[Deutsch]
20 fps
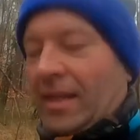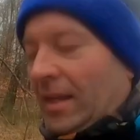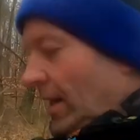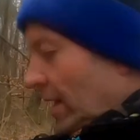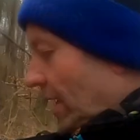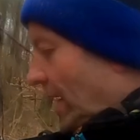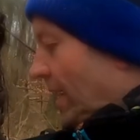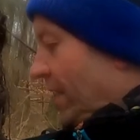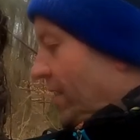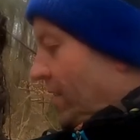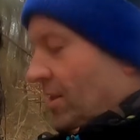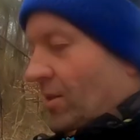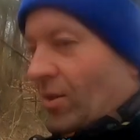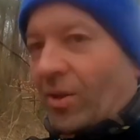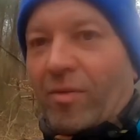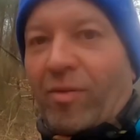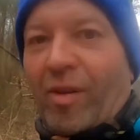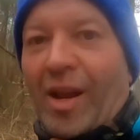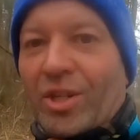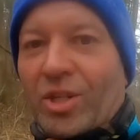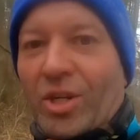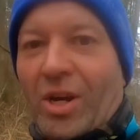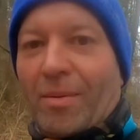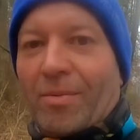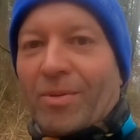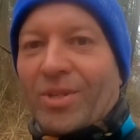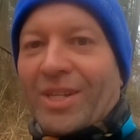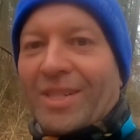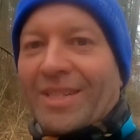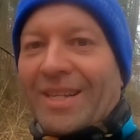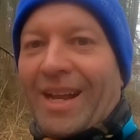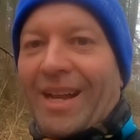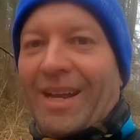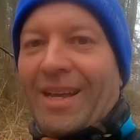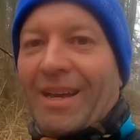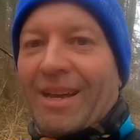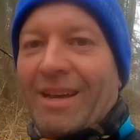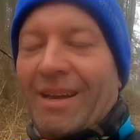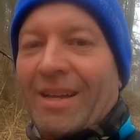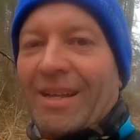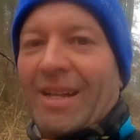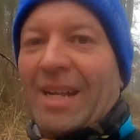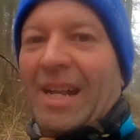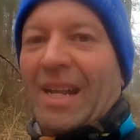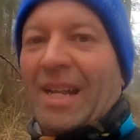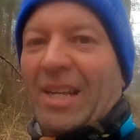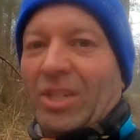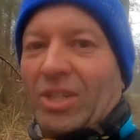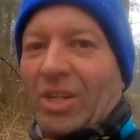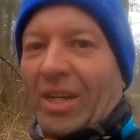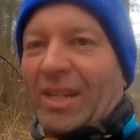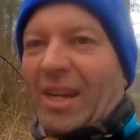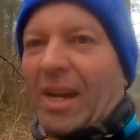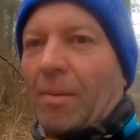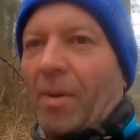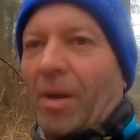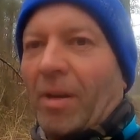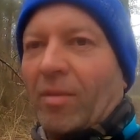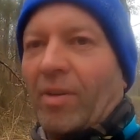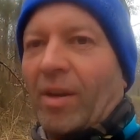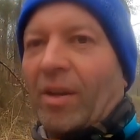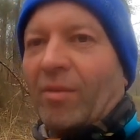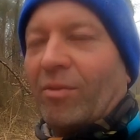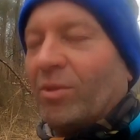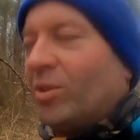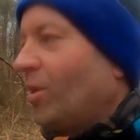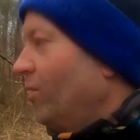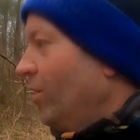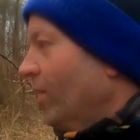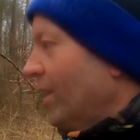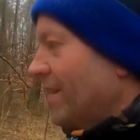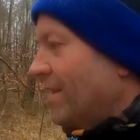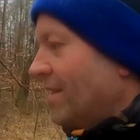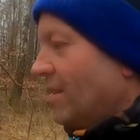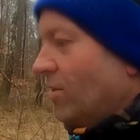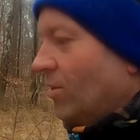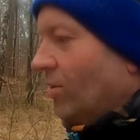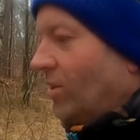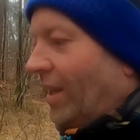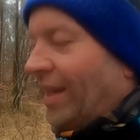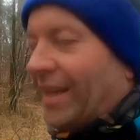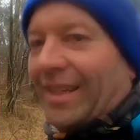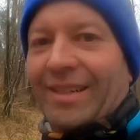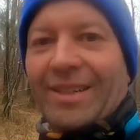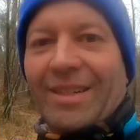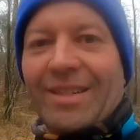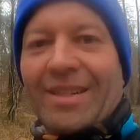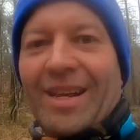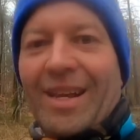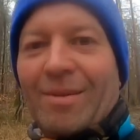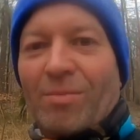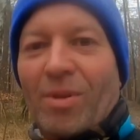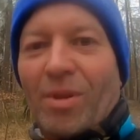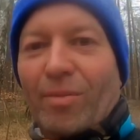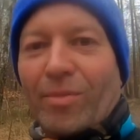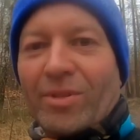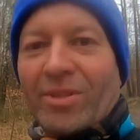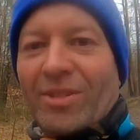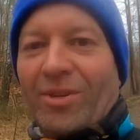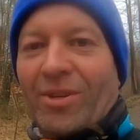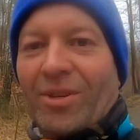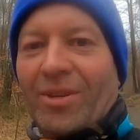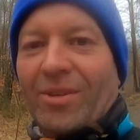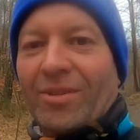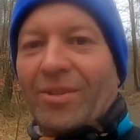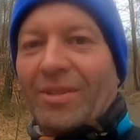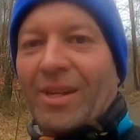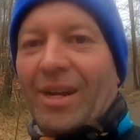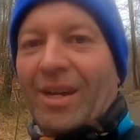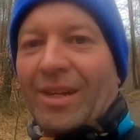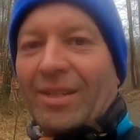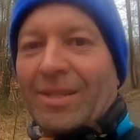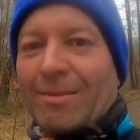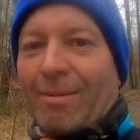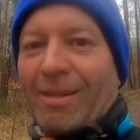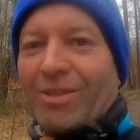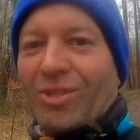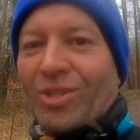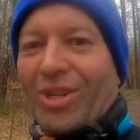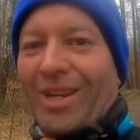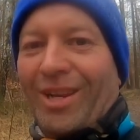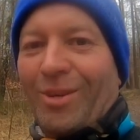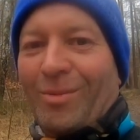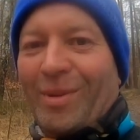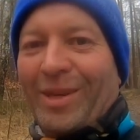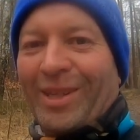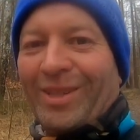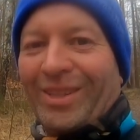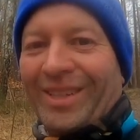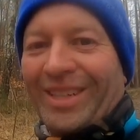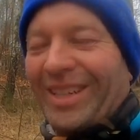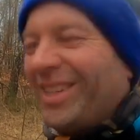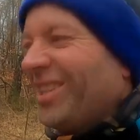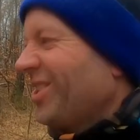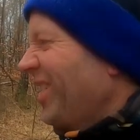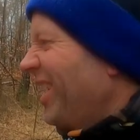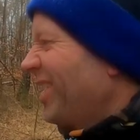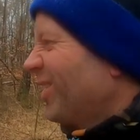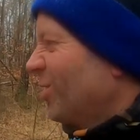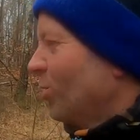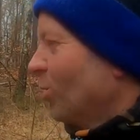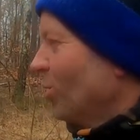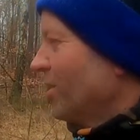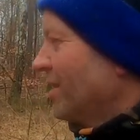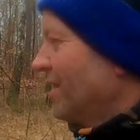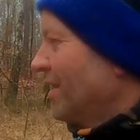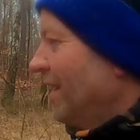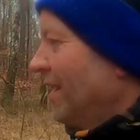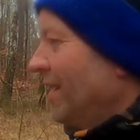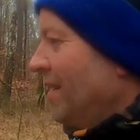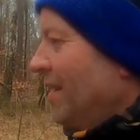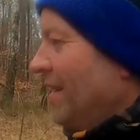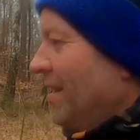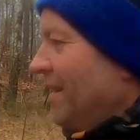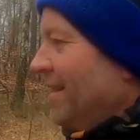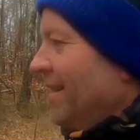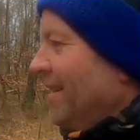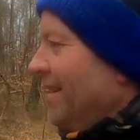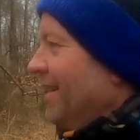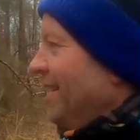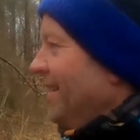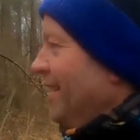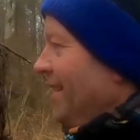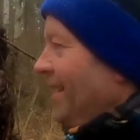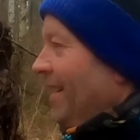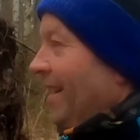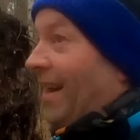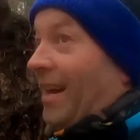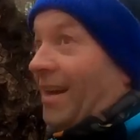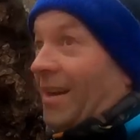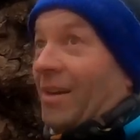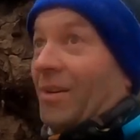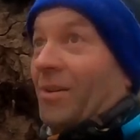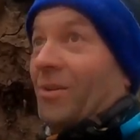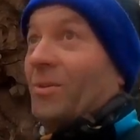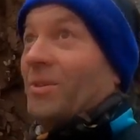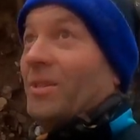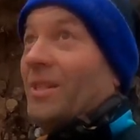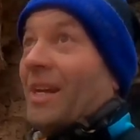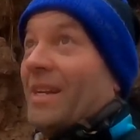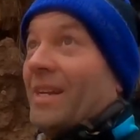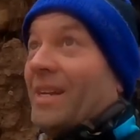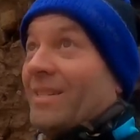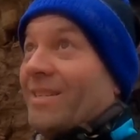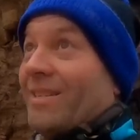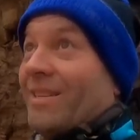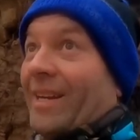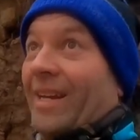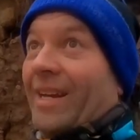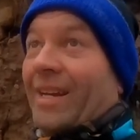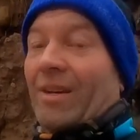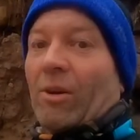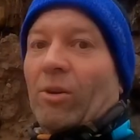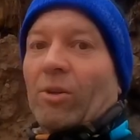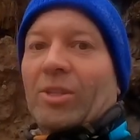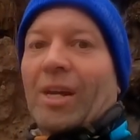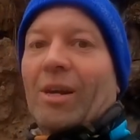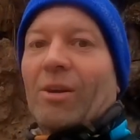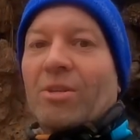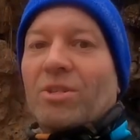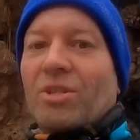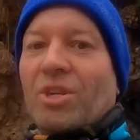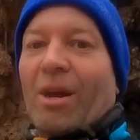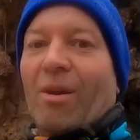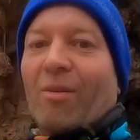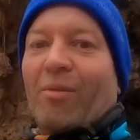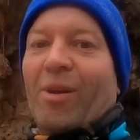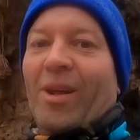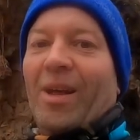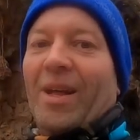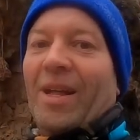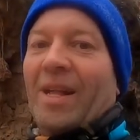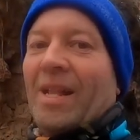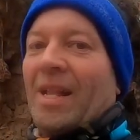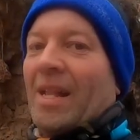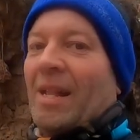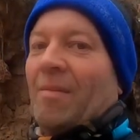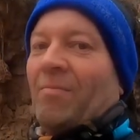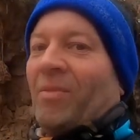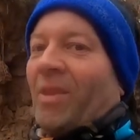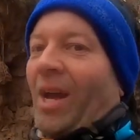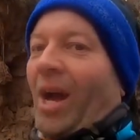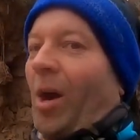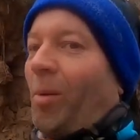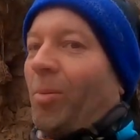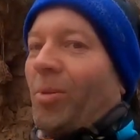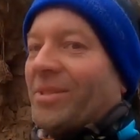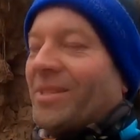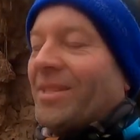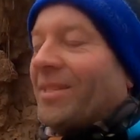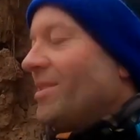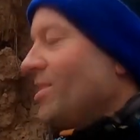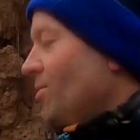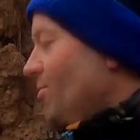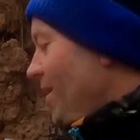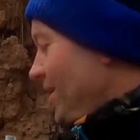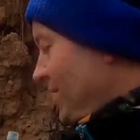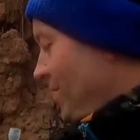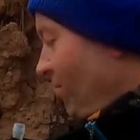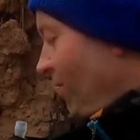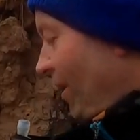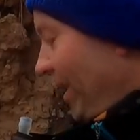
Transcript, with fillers: ja, eine so eine Flasche habe ich jetzt alle. Ich hatte am Anfang wieder vergessen zu trinken. Das geht mir immer so. Und nach 20 Kilometern kriege ich echt Durst. Ja, und der Nieselregen hört auch nicht auf. Aber es ist nicht mehr so